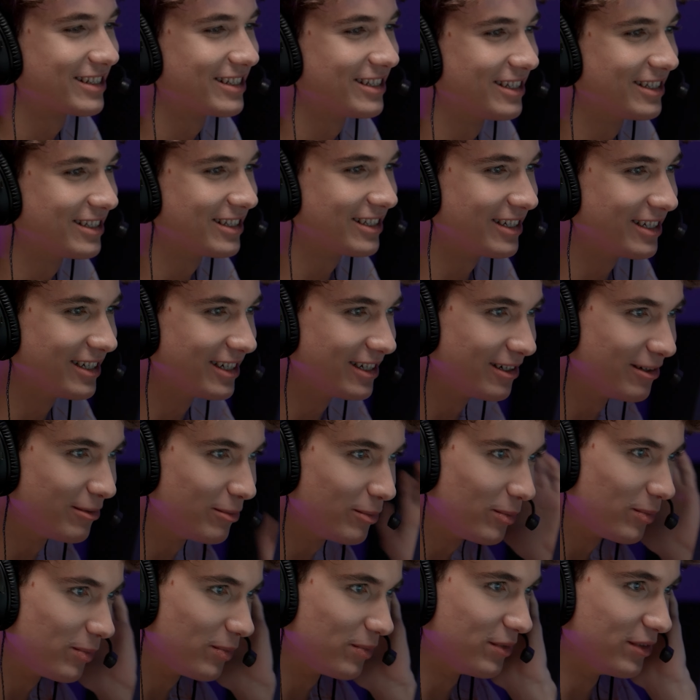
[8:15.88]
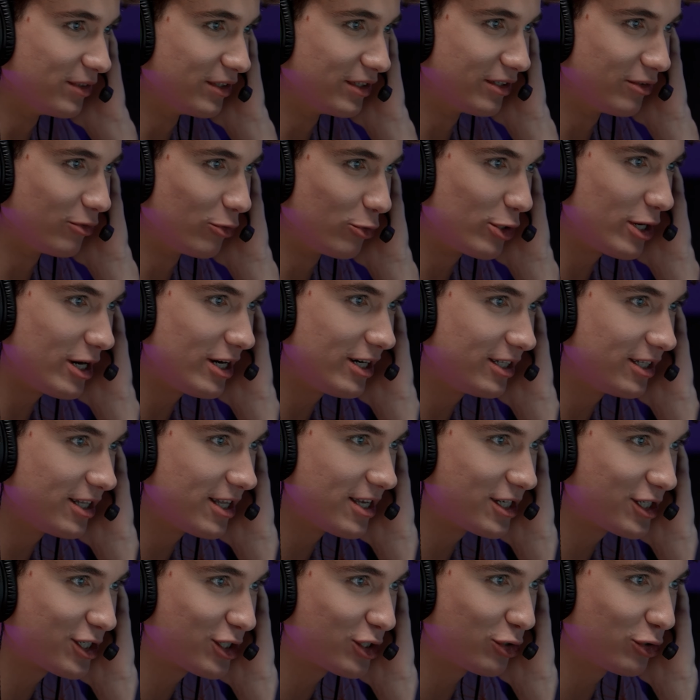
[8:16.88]
это, ну, реально
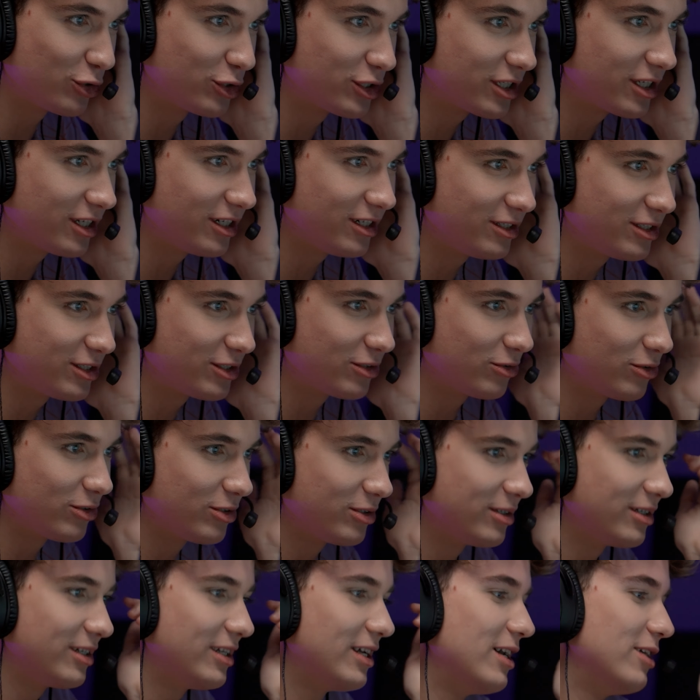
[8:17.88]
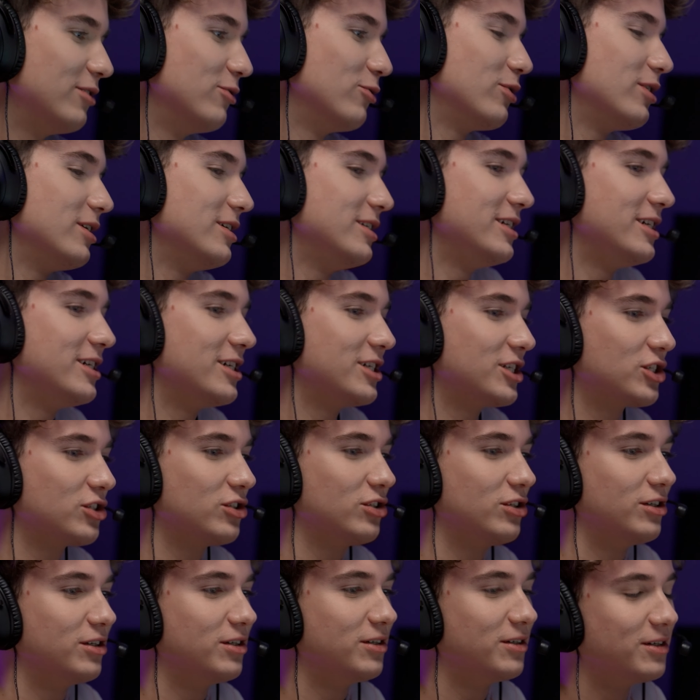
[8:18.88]
найс скорее всего. А, ну,
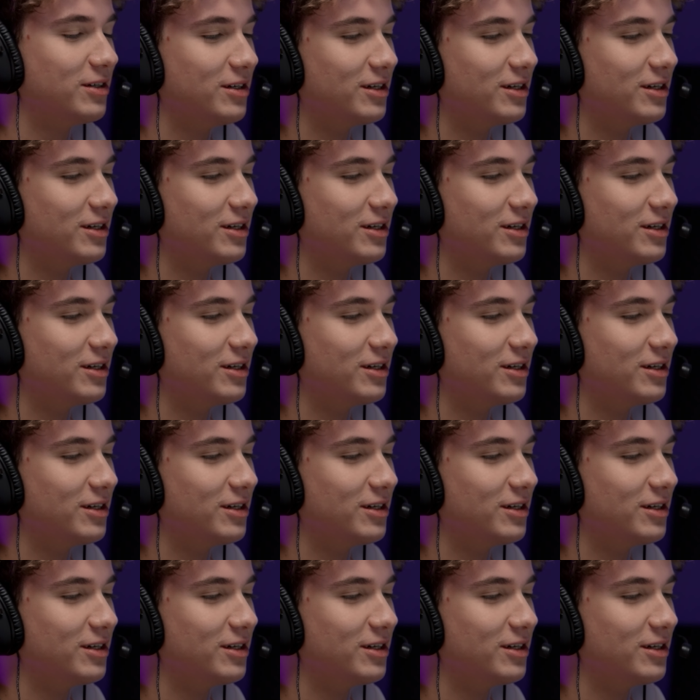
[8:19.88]
конечно.